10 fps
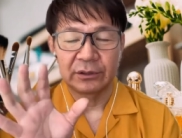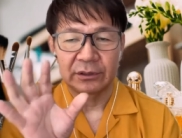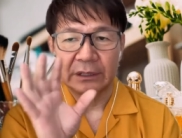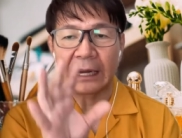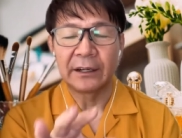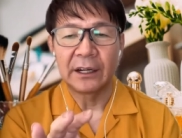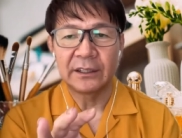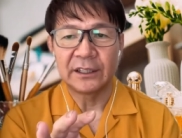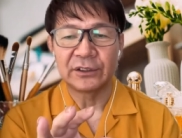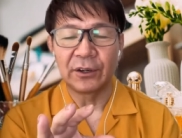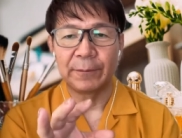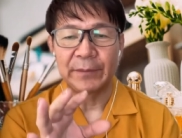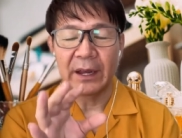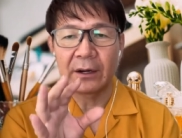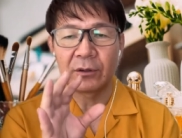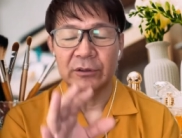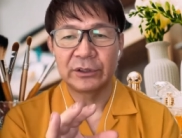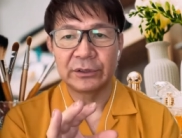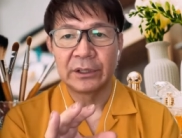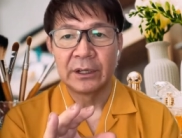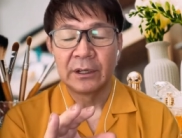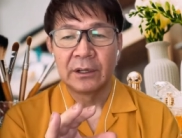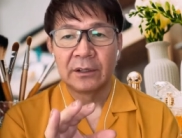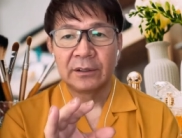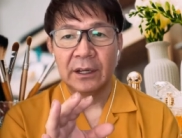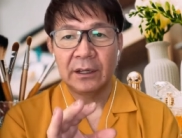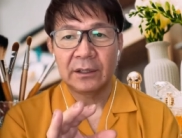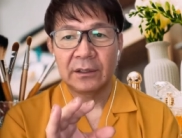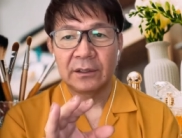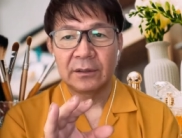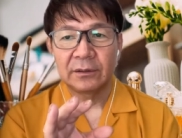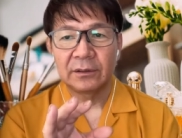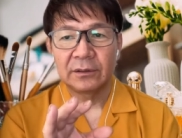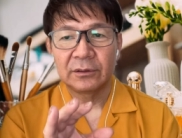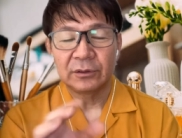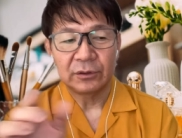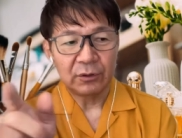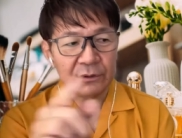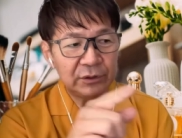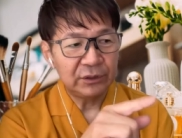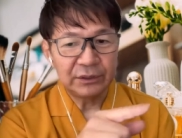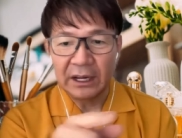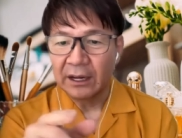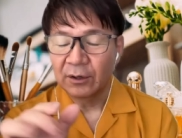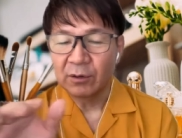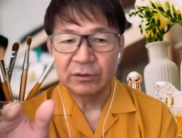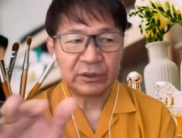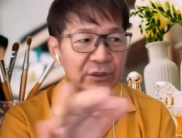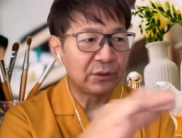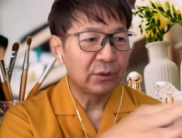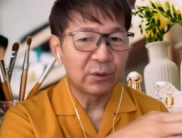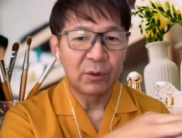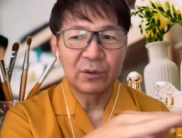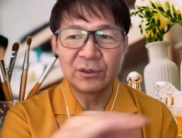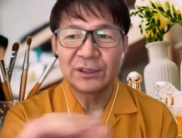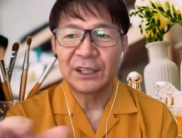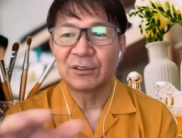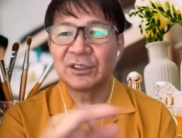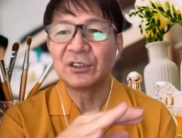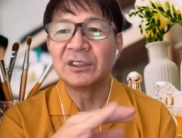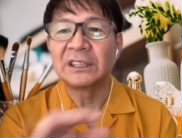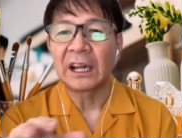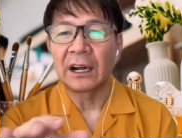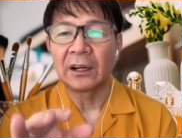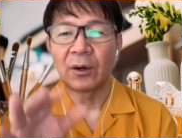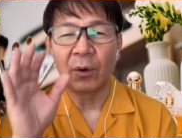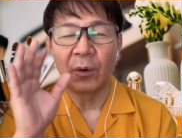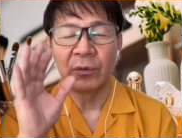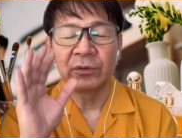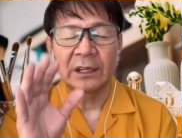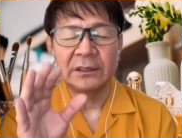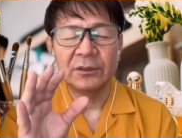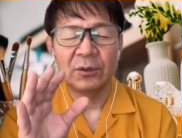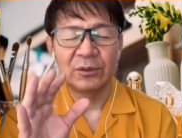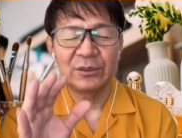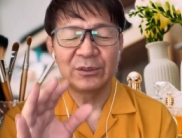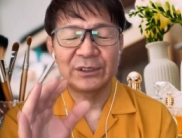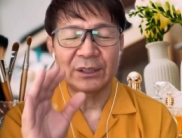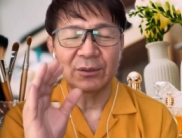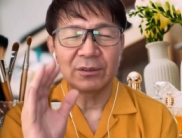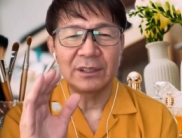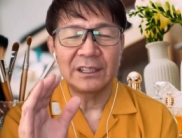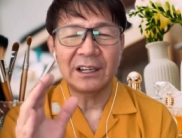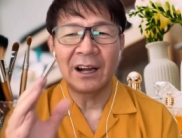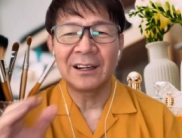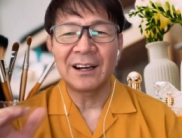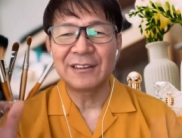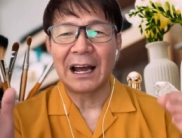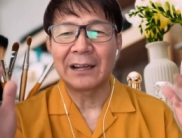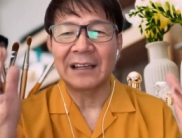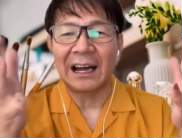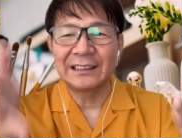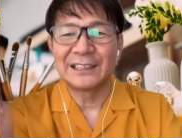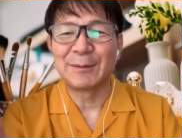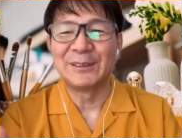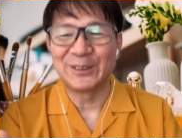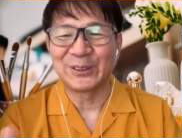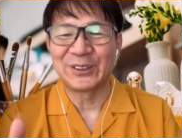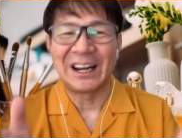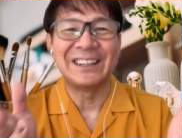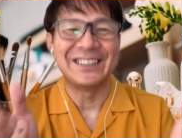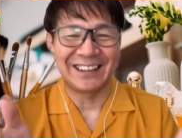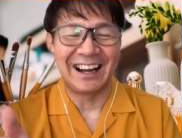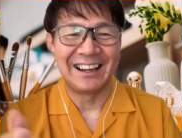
還暦ですよね、ろくじゅうでろくじゅうでろくじゅうの同級生と一緒に出たら、同じ同級生と同じ感覚に入ってしまうってことないですか？